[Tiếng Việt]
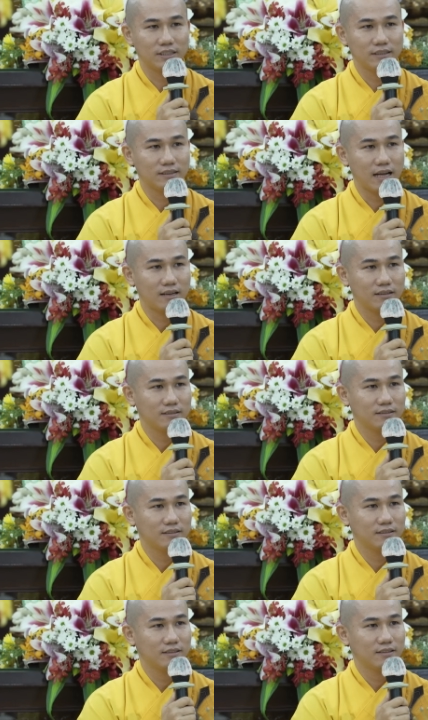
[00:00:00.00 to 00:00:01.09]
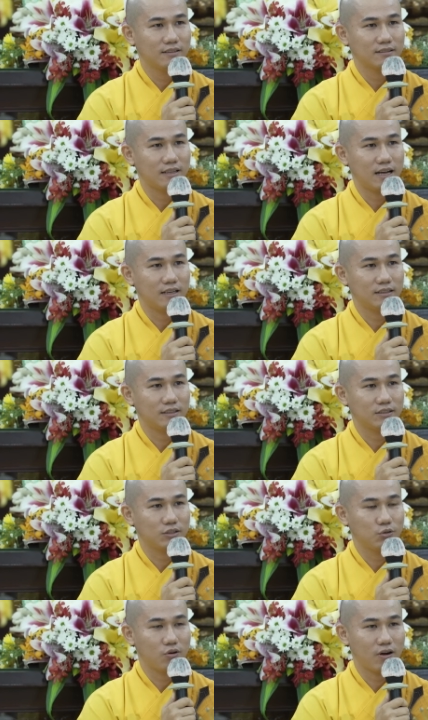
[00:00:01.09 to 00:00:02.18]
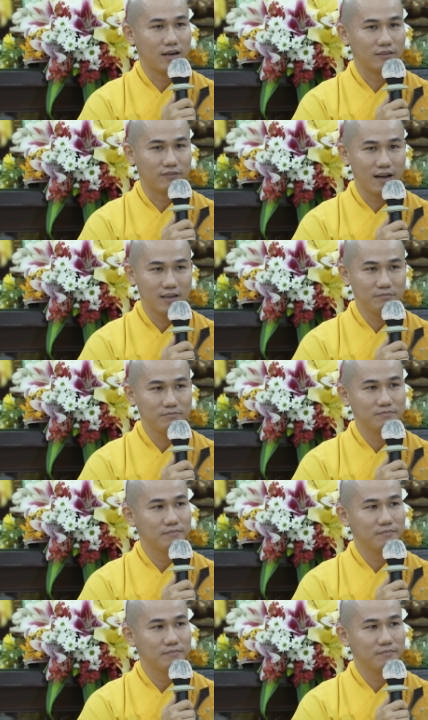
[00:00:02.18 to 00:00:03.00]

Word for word: chư tăng tại Chùa Hoằng Pháp